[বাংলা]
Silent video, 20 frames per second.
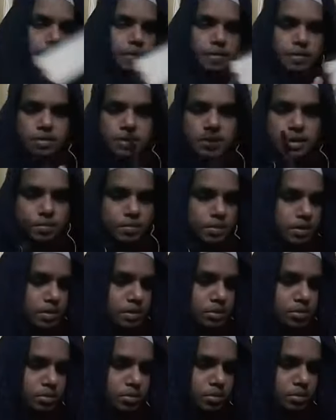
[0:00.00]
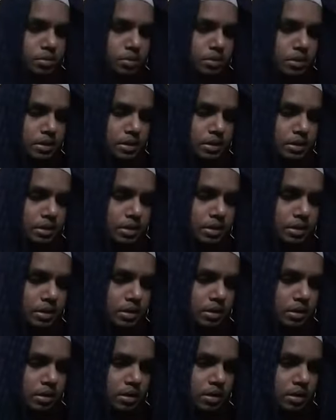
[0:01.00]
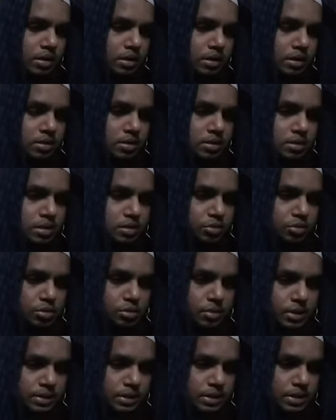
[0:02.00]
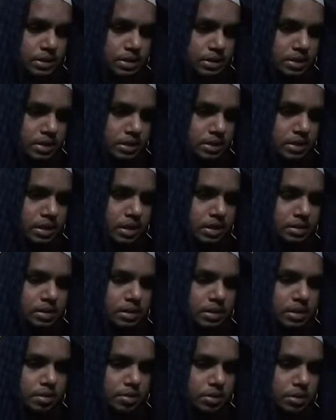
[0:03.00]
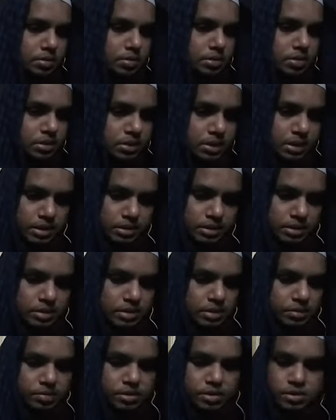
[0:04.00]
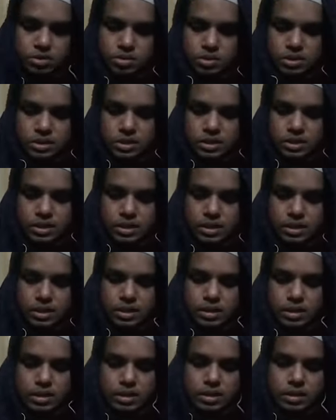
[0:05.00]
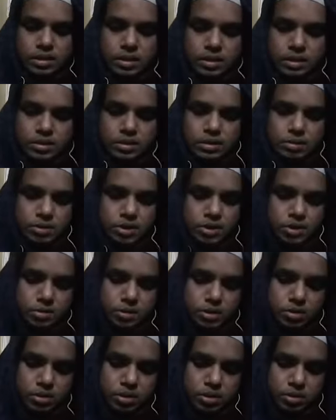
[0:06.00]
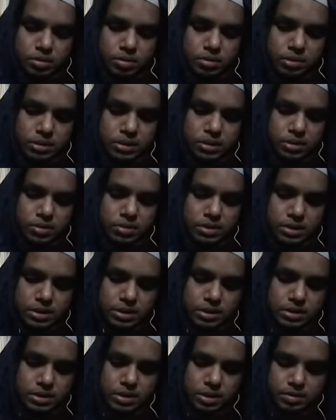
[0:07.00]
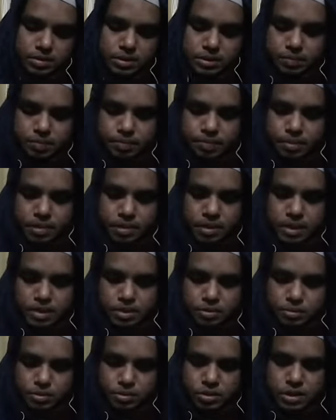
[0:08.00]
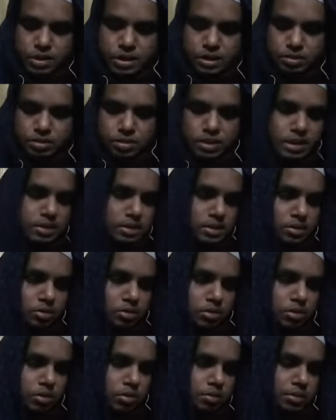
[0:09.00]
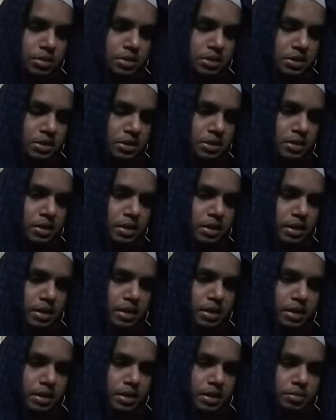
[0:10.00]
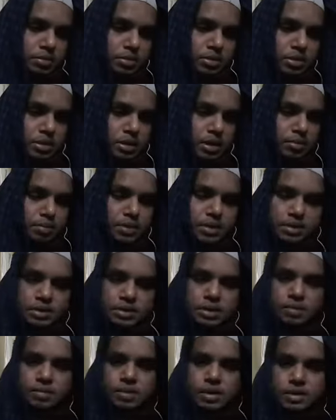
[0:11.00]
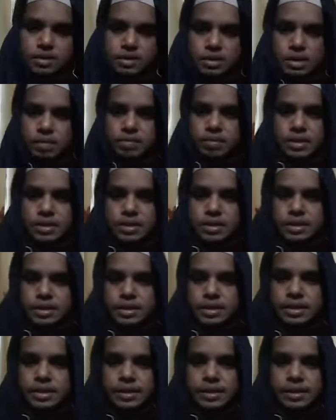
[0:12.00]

জি আমরা কিছুক্ষণের মধ্যেই স্টার্ট করবো আজকে সেশন আজকে আবারও বলছি আজকে সাবজেক্ট হচ্ছে যে বিষয়ে আমরা কথা বলবো সেটা হচ্ছে ইসলামে দাস প্রথা এবং নাস্তিকতার অপারেশন এ বিষয়ে আমি আছি এম কে স্যার আপনাদের সাথে